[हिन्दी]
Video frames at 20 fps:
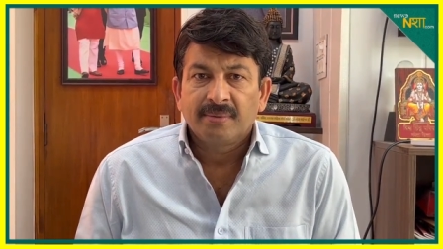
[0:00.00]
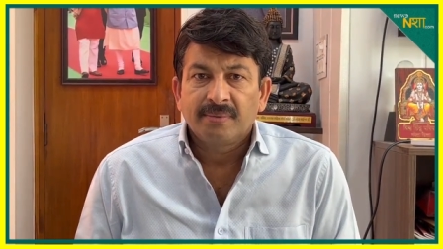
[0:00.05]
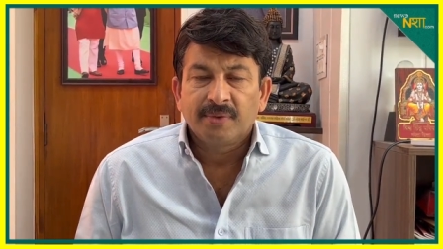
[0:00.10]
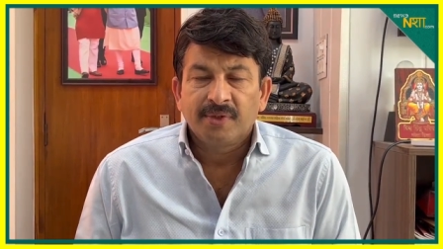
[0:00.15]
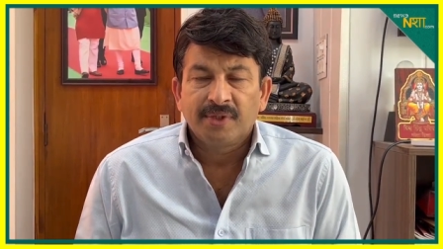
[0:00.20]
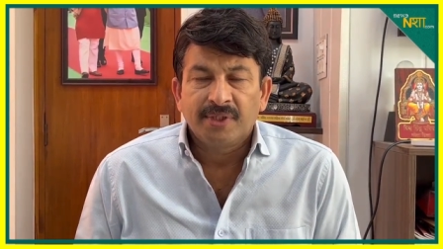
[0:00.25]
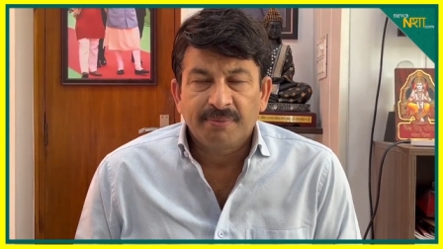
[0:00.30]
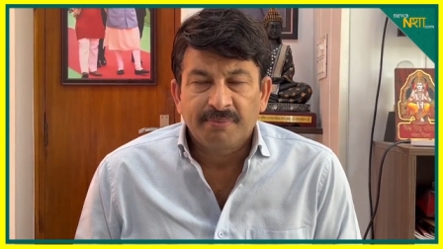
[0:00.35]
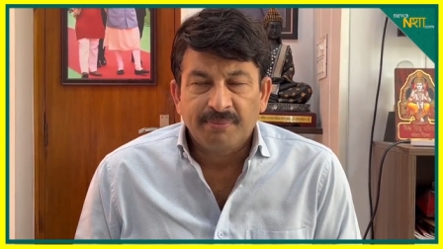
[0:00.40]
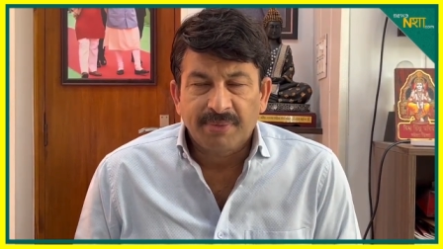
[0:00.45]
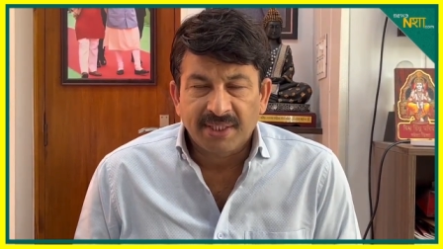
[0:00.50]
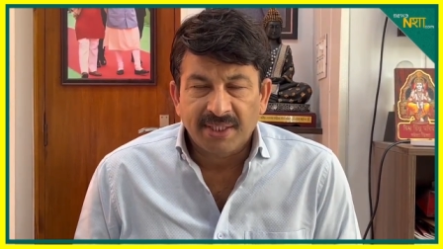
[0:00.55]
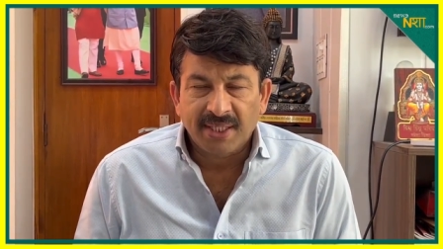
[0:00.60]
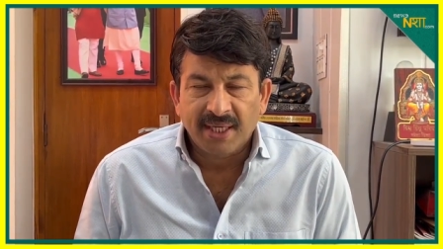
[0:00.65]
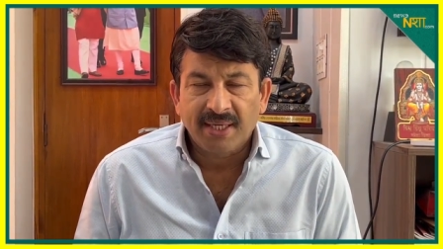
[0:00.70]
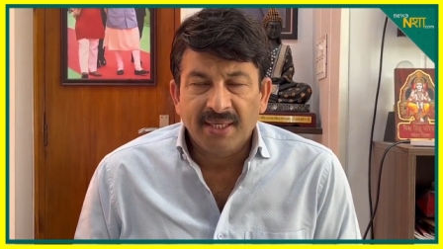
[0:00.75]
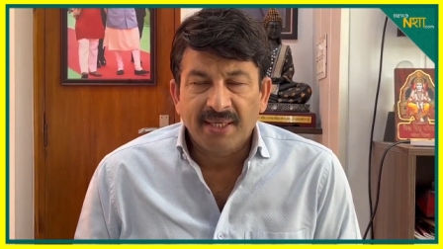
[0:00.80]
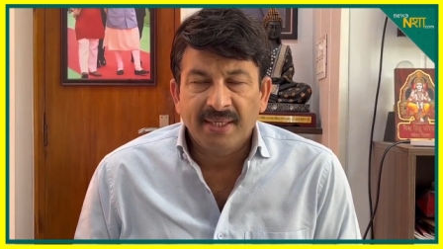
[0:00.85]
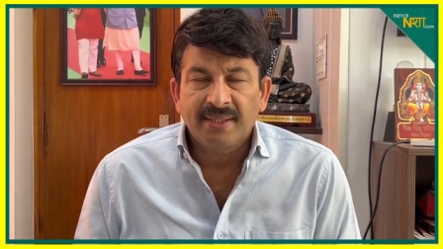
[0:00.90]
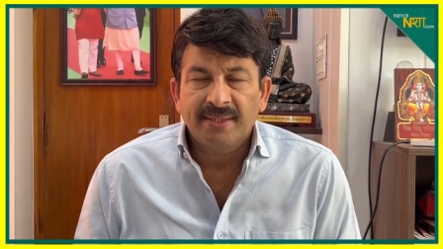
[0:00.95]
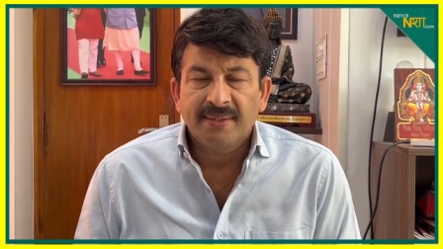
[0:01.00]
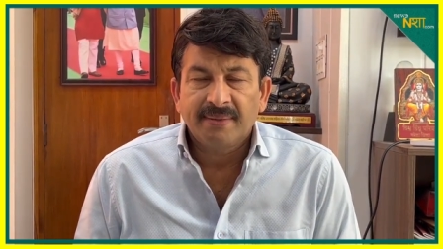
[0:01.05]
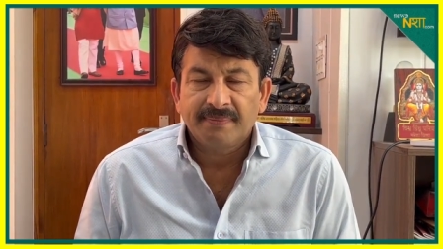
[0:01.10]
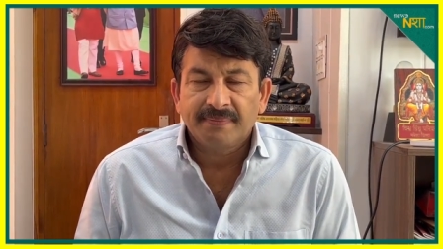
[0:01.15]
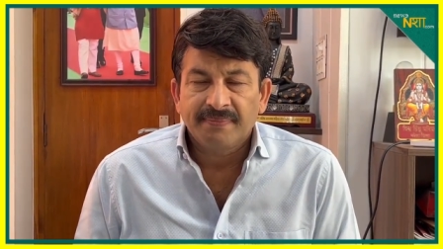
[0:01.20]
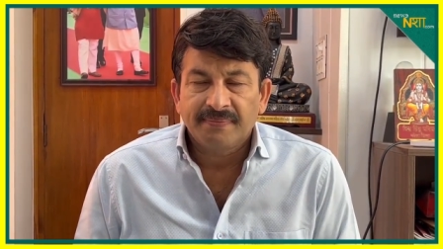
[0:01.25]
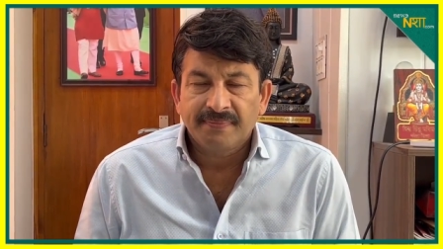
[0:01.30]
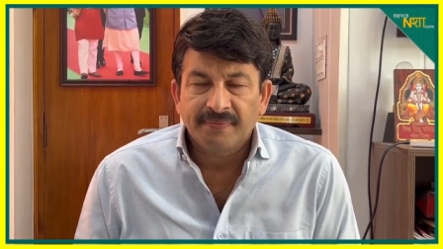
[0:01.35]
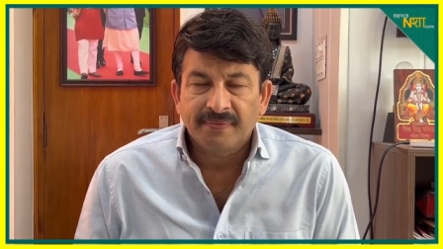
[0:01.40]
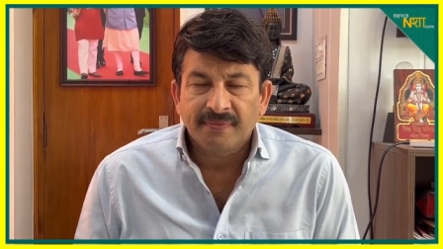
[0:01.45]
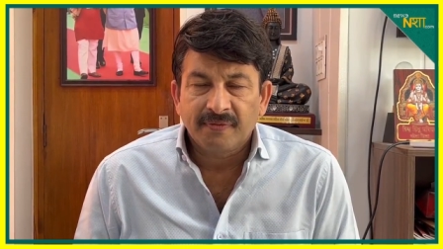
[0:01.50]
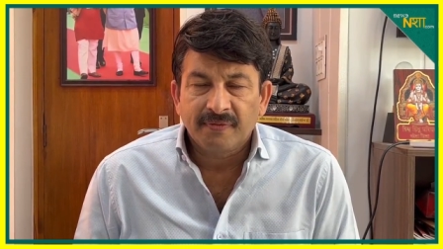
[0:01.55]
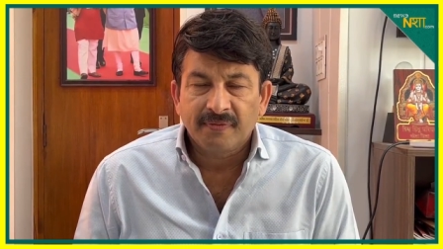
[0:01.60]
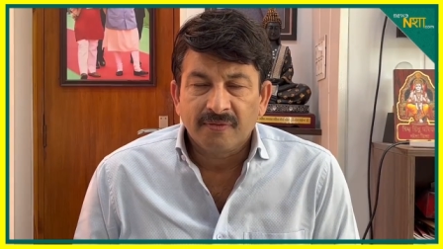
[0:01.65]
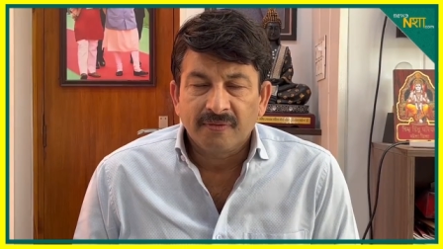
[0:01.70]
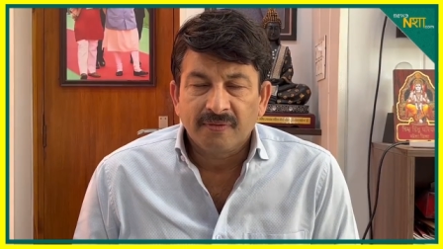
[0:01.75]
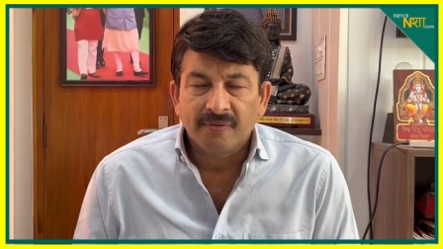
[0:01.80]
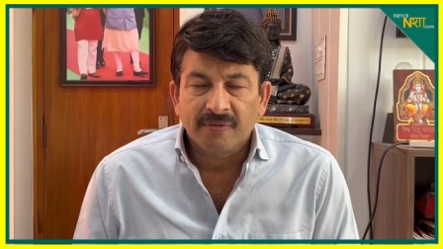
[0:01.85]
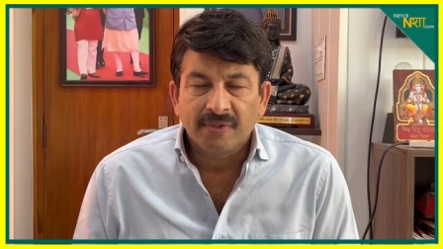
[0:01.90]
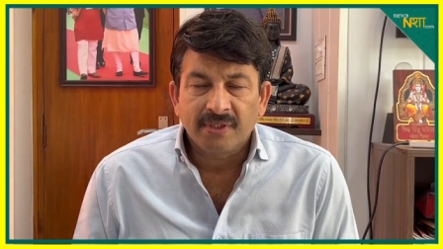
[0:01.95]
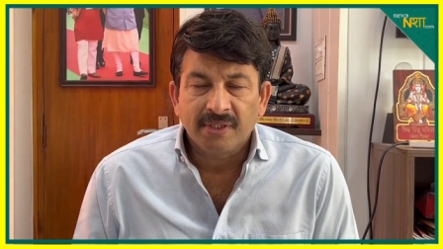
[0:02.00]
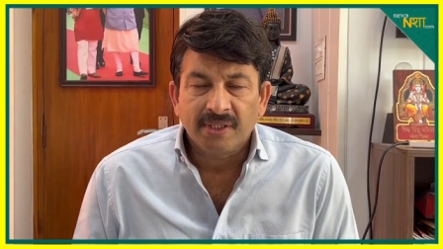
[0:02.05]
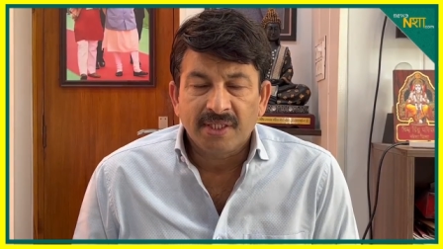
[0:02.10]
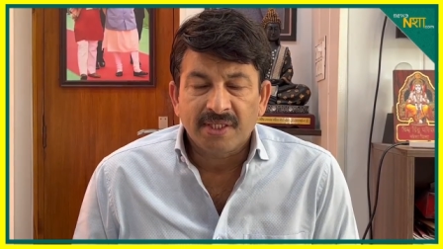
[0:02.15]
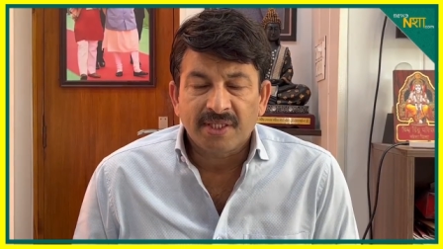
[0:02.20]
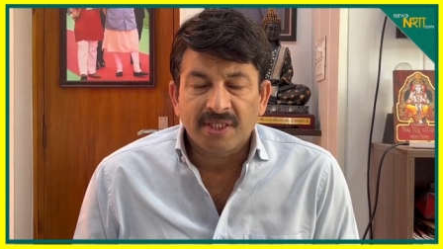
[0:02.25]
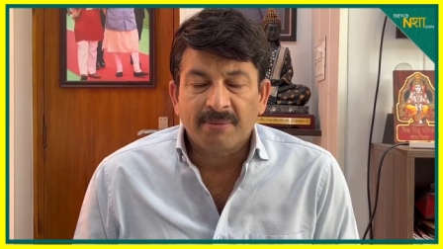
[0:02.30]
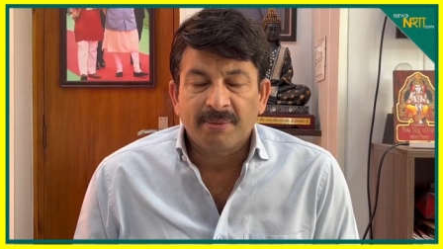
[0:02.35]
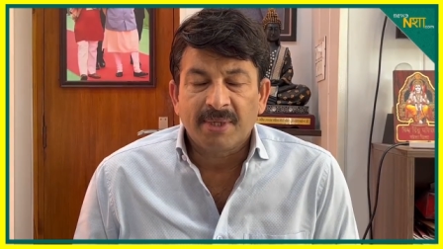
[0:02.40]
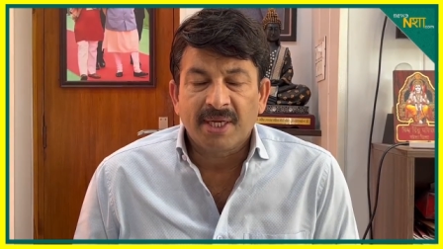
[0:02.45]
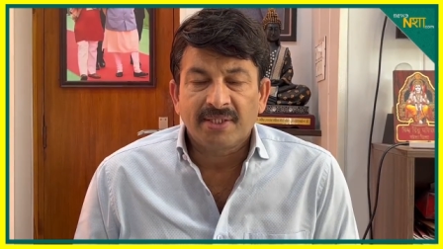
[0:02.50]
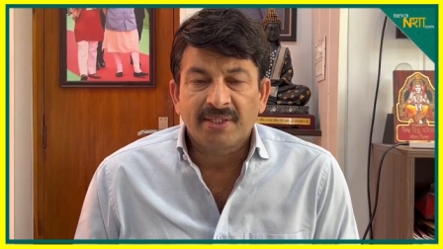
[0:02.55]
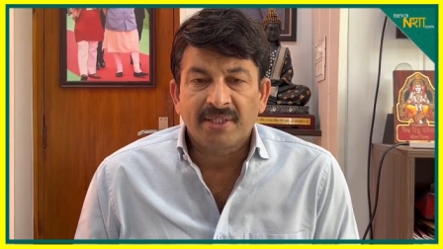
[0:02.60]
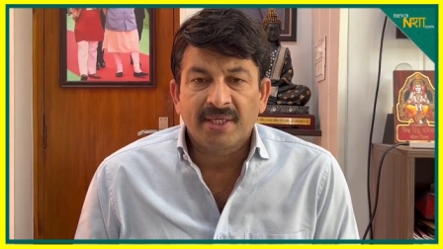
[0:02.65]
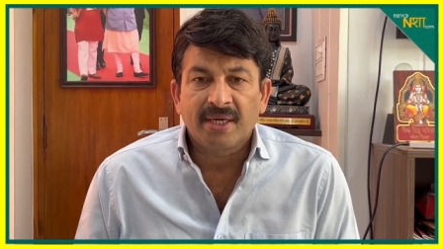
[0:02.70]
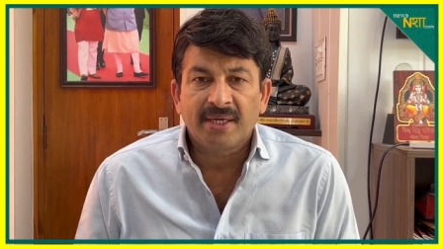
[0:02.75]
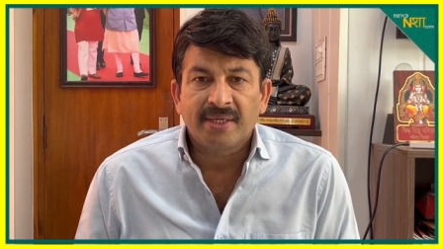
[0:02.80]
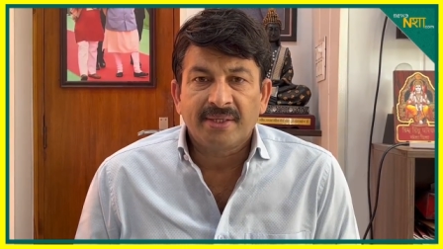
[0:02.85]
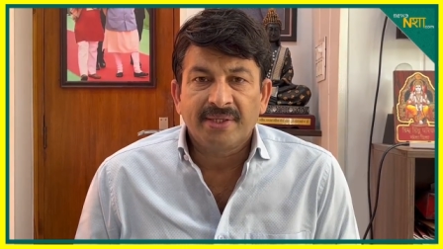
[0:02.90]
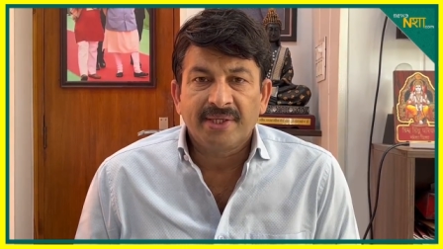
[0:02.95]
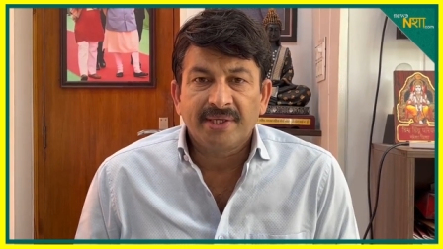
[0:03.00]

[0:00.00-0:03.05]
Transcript: मुझे पता है ये समाचार